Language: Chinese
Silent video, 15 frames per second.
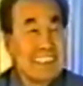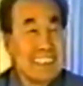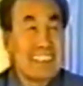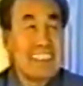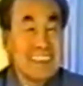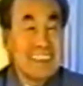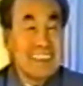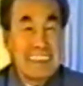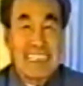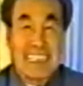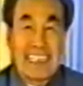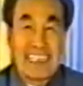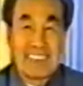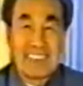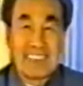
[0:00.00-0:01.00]
你先乐
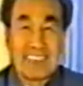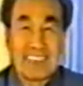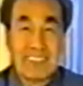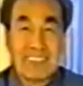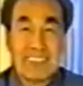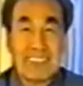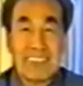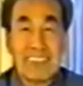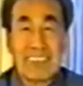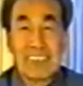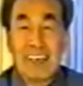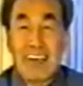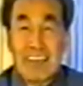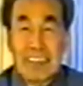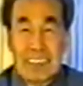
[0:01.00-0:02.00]
起来，先高兴起
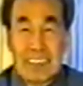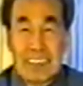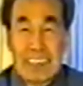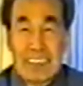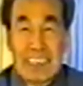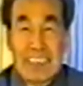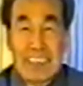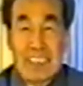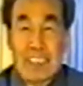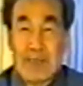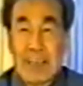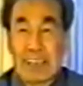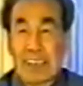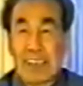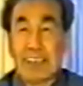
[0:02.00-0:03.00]
来，
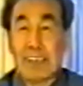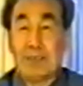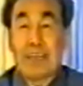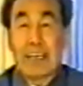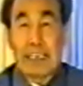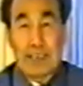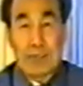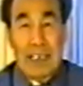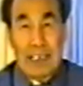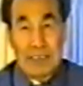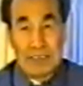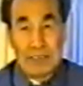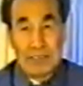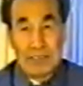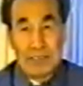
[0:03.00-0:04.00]
高兴起来之后
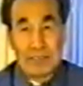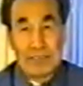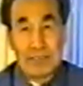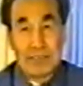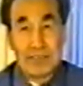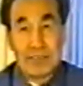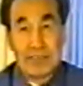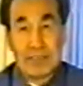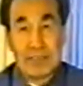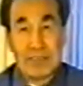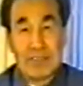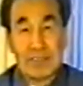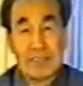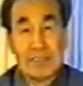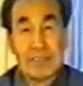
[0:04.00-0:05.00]
把身体变一
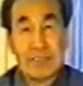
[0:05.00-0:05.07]
变，